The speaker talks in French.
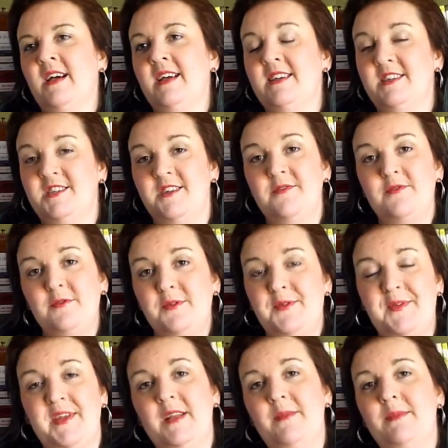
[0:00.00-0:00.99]
J'ai vu le
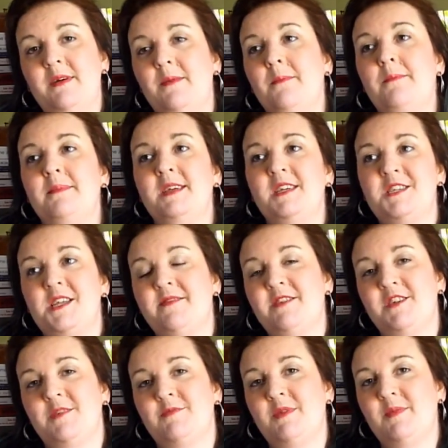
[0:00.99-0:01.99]
film, mais je
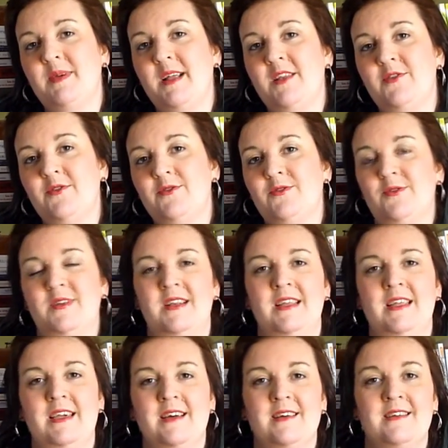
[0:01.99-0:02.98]
n'avais jamais pris le temps de le
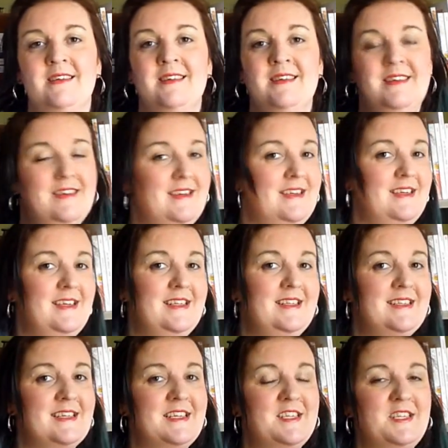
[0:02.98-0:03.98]
lire. Il
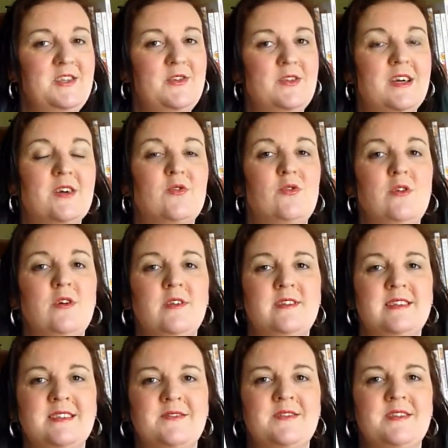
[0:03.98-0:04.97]
s'agit de La couleur
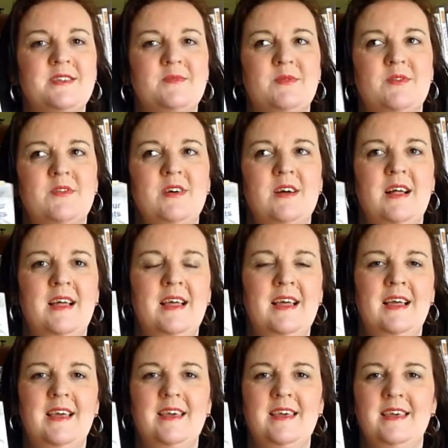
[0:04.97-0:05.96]
des sentiments,
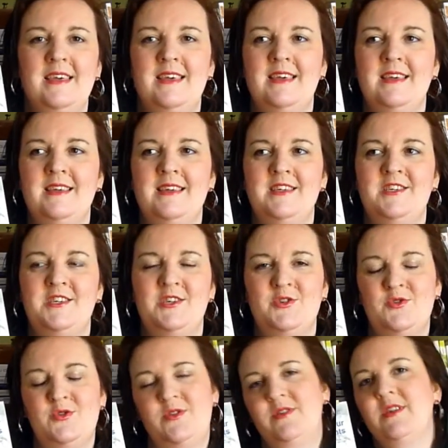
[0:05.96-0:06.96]
et j'ai
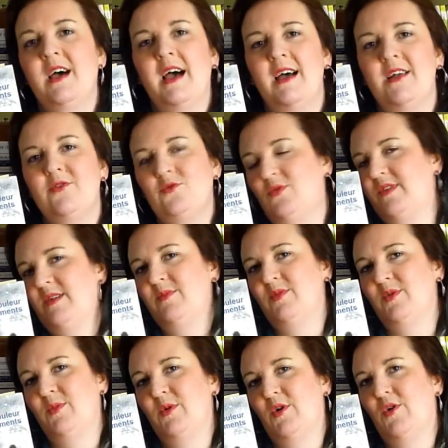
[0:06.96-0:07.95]
juste tout
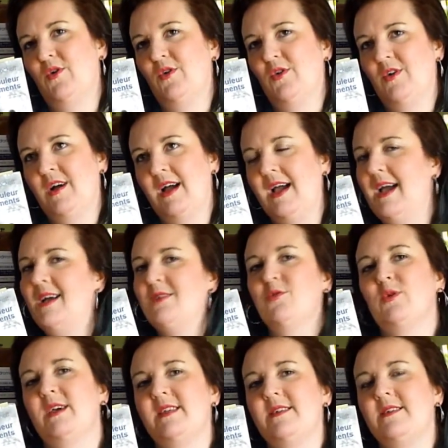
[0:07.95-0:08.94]
simplement adoré.